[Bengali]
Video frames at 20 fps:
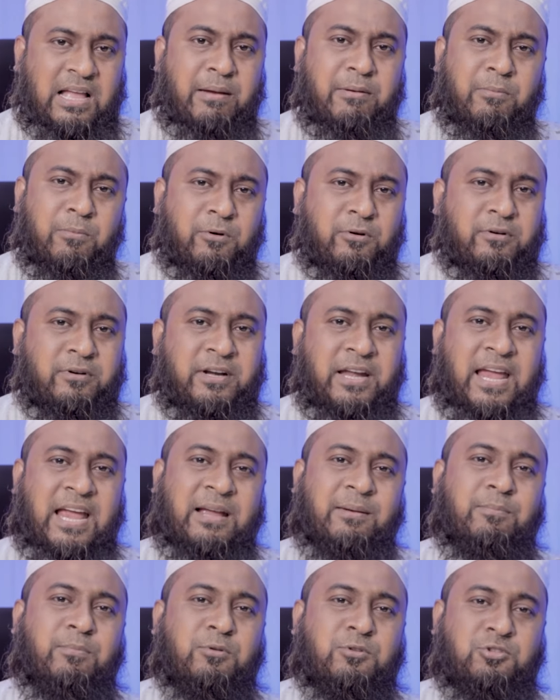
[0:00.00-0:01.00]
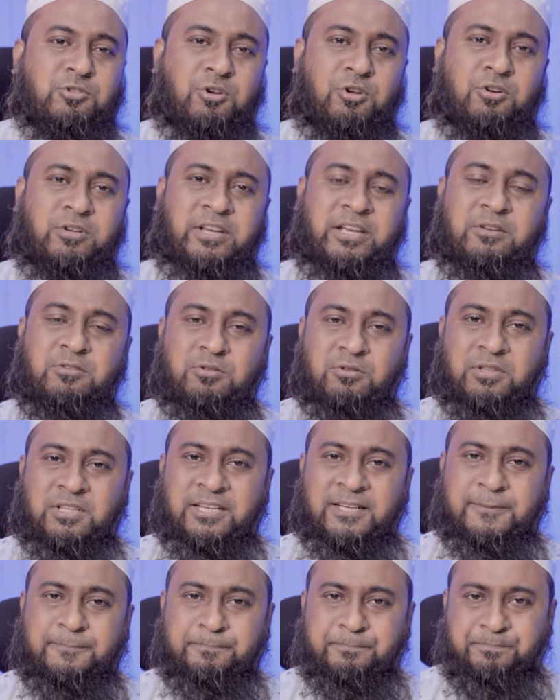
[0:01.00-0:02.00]
আমি মনে করি এক বছর কেউ
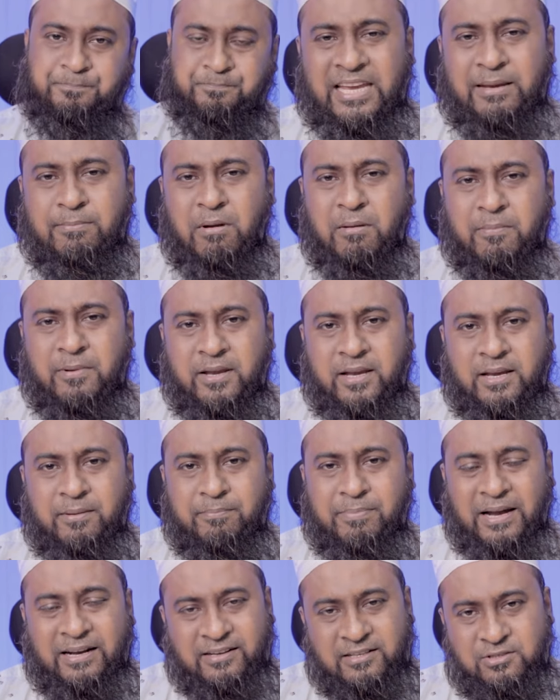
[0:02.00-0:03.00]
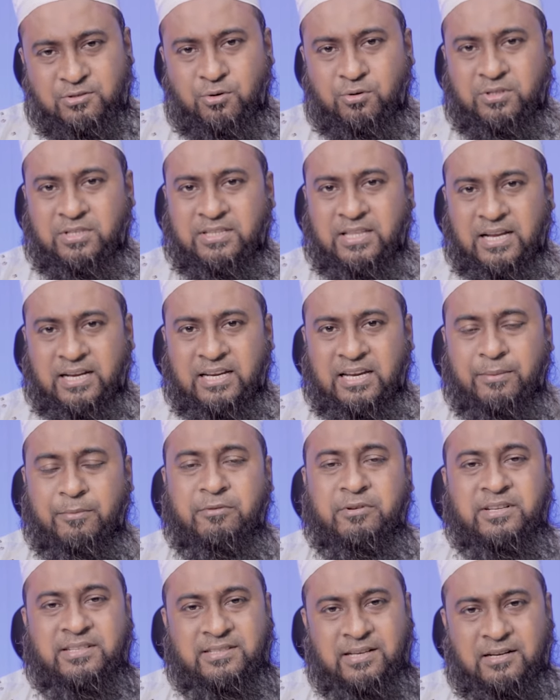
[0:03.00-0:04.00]
যদি এভাবে প্র্যাকটিস করতে থাকে এবং
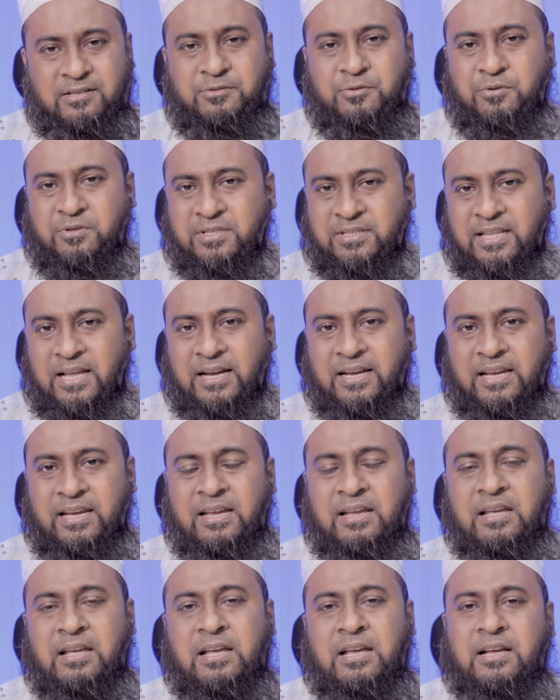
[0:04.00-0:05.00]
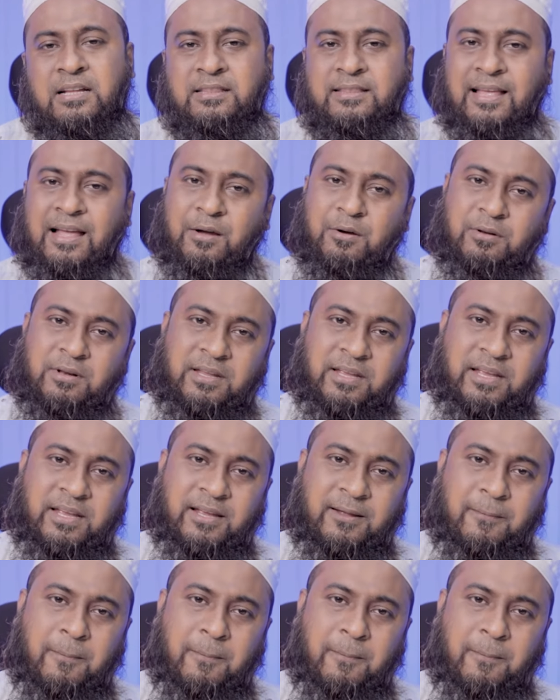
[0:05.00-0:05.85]
রিসার্চ করতে থাকে তাহলে